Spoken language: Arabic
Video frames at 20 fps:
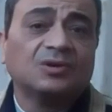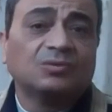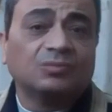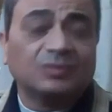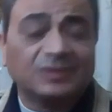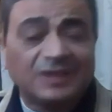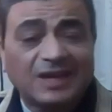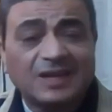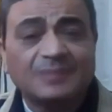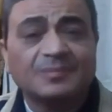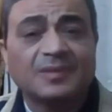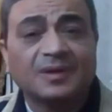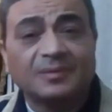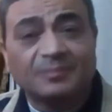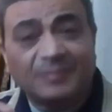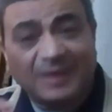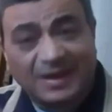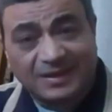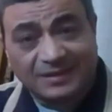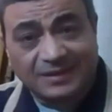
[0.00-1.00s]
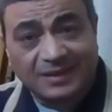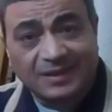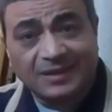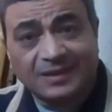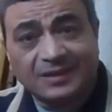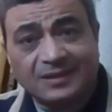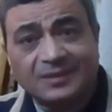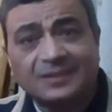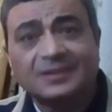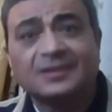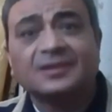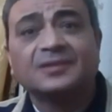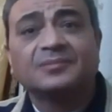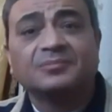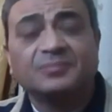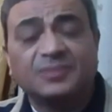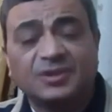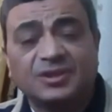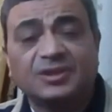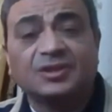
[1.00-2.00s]
ودايما بعدها
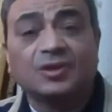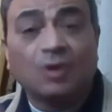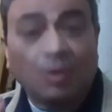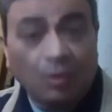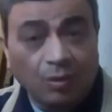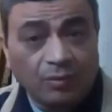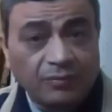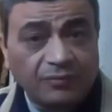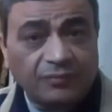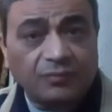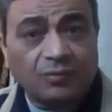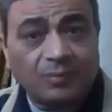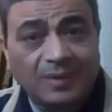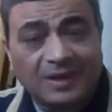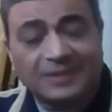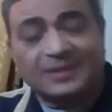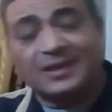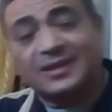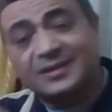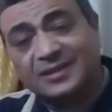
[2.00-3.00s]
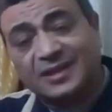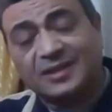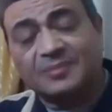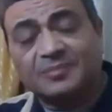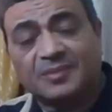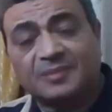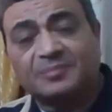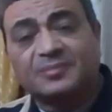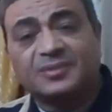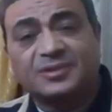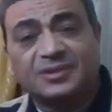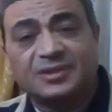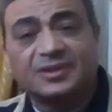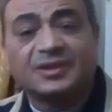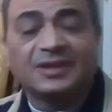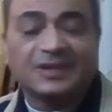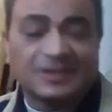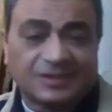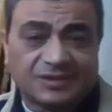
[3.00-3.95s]
بيجي اوف وبعدها دايما بتيجي